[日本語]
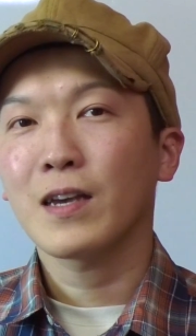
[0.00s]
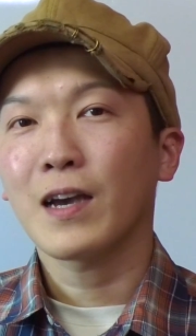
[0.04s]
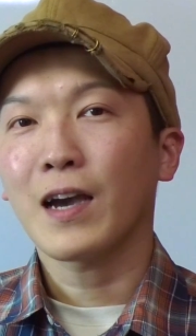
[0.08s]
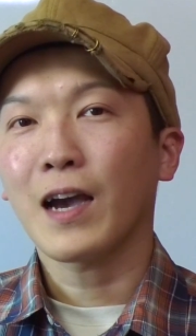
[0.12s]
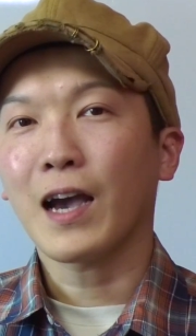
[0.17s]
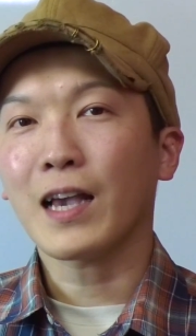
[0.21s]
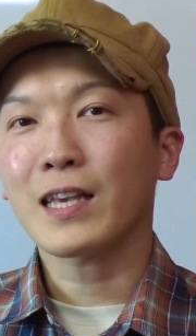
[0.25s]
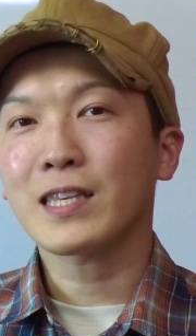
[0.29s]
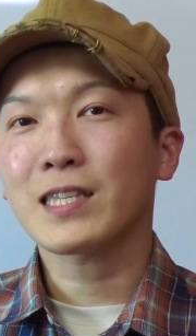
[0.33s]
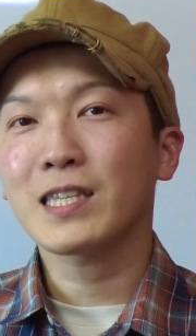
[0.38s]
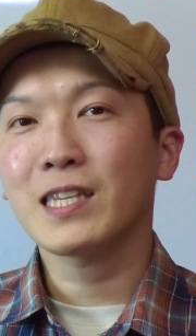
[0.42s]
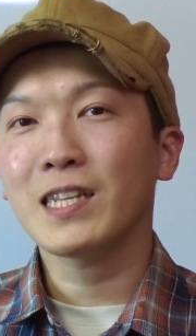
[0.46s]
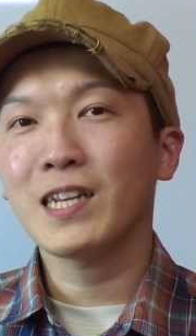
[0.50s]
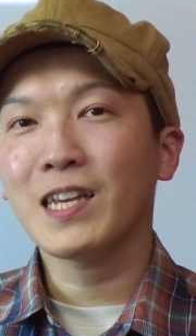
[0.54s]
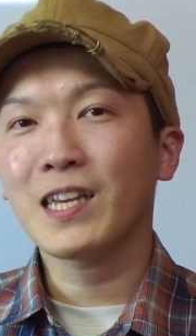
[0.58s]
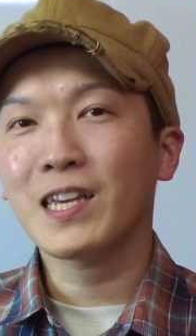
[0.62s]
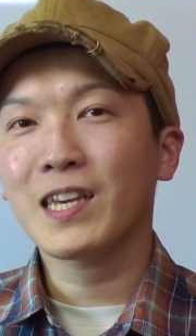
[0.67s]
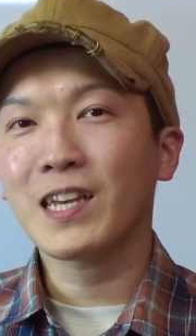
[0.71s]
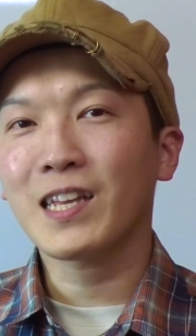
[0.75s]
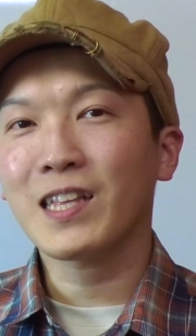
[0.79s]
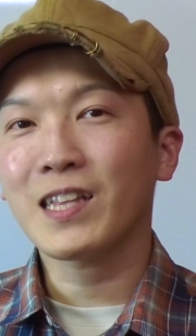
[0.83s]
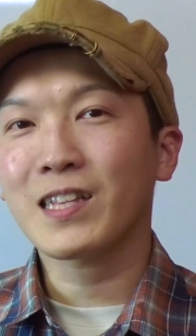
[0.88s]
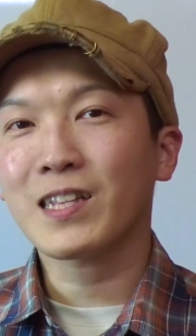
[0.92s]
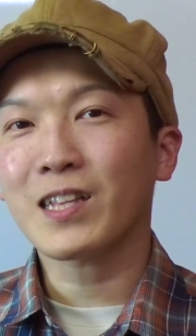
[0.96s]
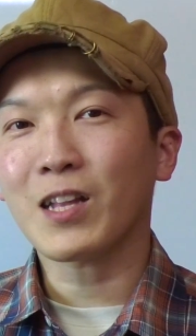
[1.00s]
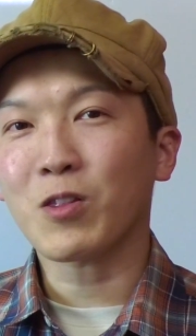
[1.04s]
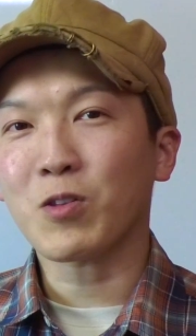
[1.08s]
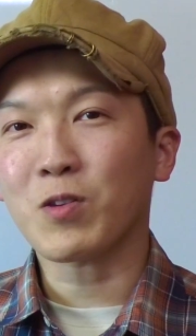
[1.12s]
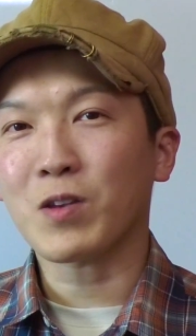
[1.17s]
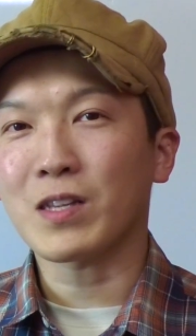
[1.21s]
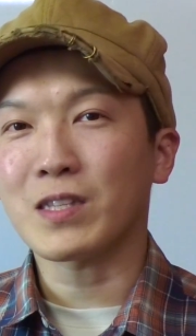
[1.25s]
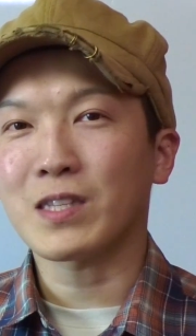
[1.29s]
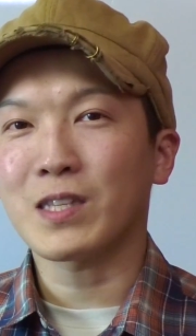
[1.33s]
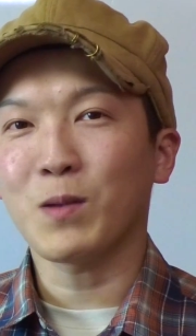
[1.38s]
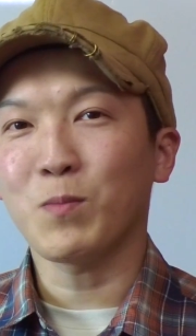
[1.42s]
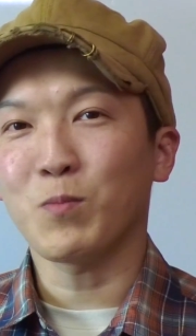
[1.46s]
走り切った
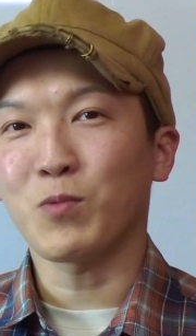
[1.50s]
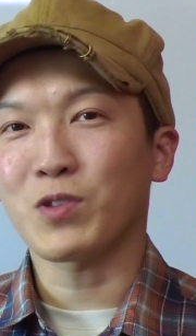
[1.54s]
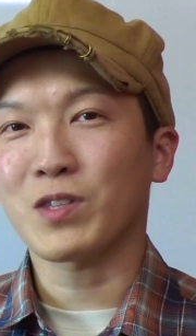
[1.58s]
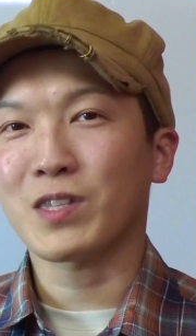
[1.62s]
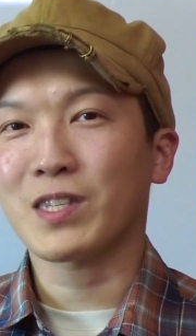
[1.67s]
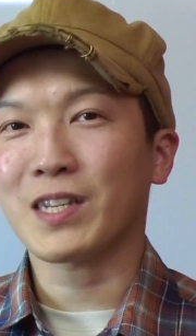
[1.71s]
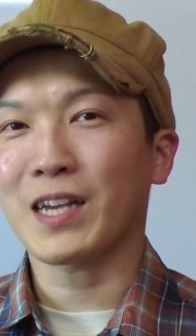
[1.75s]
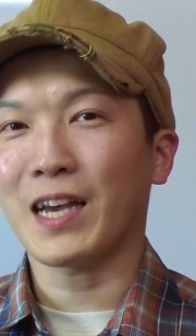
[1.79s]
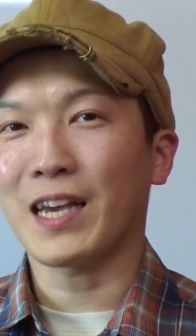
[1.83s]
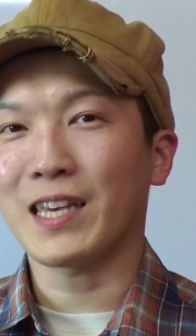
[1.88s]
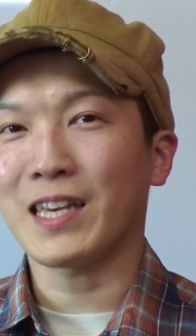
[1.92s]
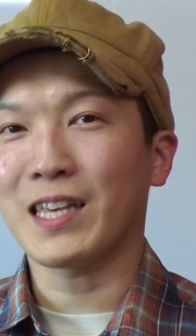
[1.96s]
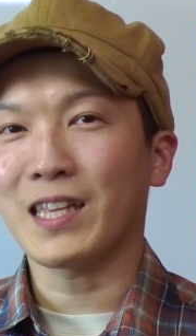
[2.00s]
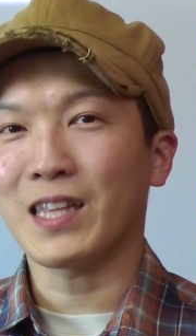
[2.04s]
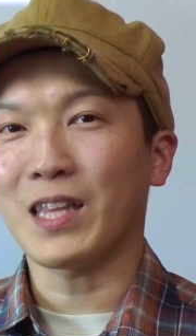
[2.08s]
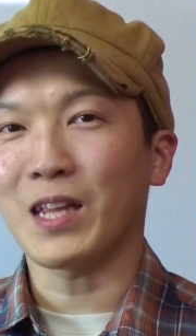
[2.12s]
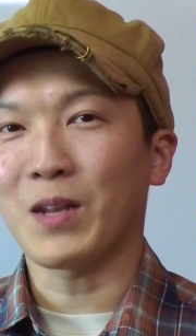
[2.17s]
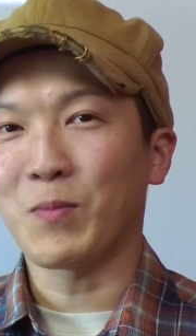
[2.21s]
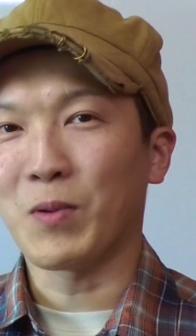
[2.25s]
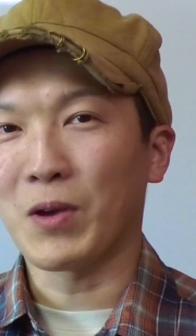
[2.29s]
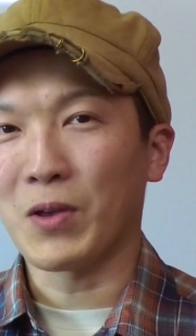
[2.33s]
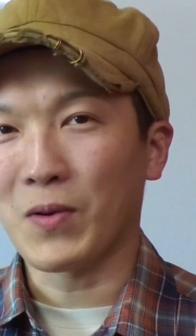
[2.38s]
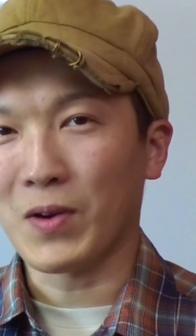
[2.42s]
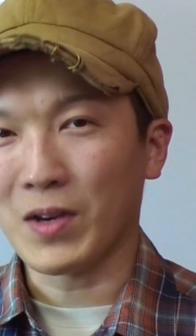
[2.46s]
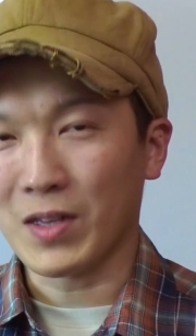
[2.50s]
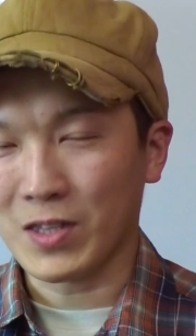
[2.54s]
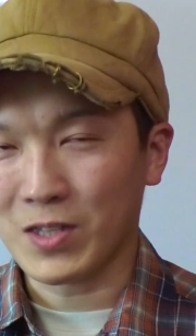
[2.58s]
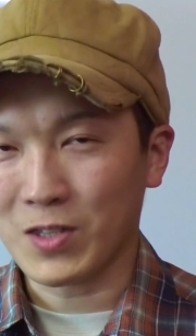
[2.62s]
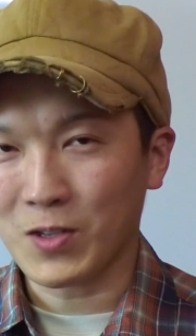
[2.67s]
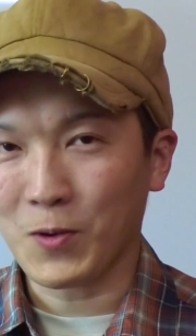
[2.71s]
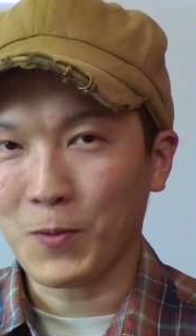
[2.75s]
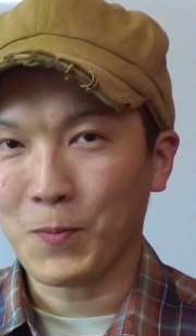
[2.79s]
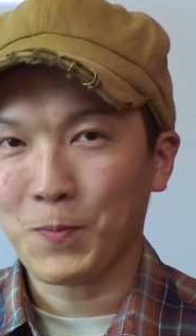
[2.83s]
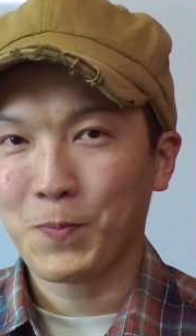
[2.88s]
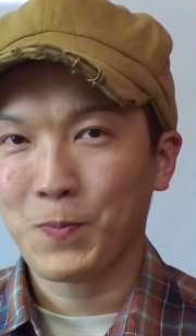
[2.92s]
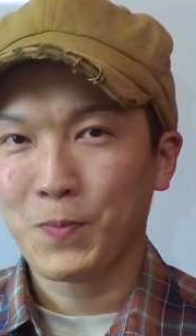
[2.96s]
時全部使い切ってればいいわけです
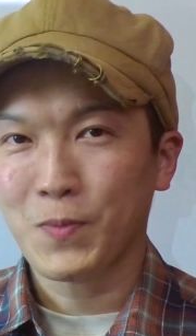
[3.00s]
よ。